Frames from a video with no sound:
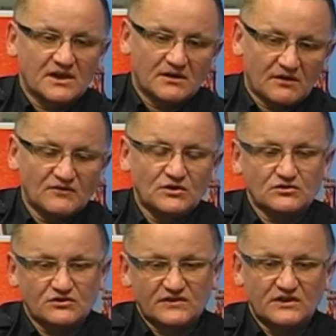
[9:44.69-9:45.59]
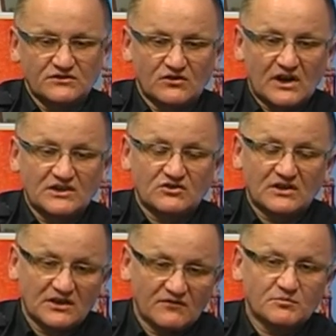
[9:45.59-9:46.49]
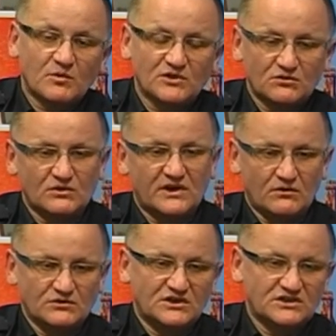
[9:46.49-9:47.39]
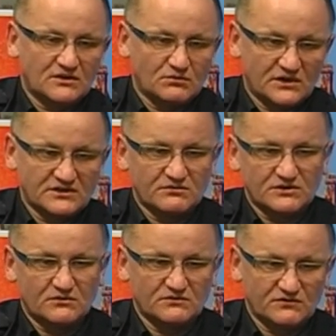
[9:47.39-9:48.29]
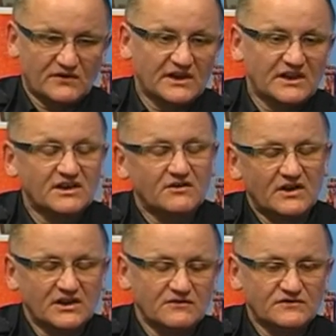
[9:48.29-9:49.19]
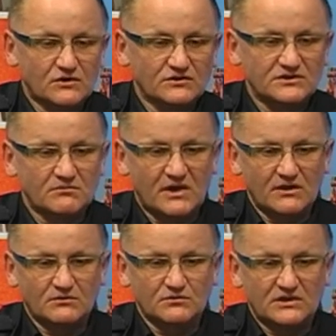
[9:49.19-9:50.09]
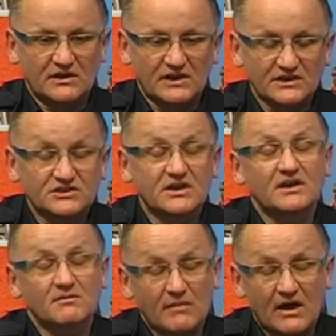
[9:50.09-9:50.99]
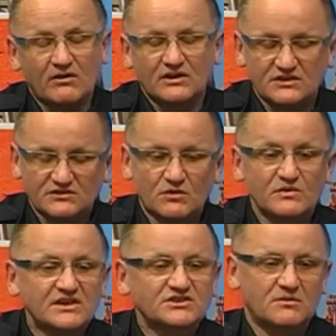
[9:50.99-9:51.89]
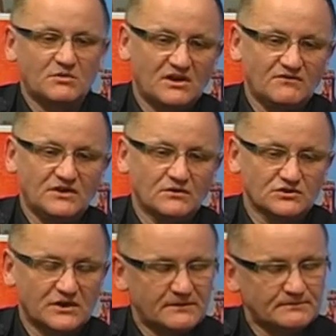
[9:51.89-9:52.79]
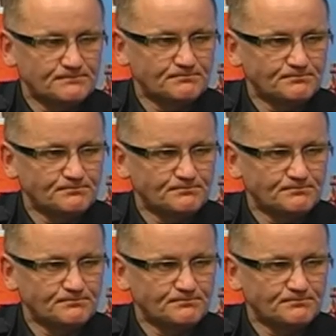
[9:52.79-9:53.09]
A widoczność wtedy jest ograniczona. Nie wspomnę tutaj o dzieciach, które są, są z uwagi na niewielki wzrost, mają Mało tutaj jeszcze, są jeszcze mhm. mniej widoczne. Mhm.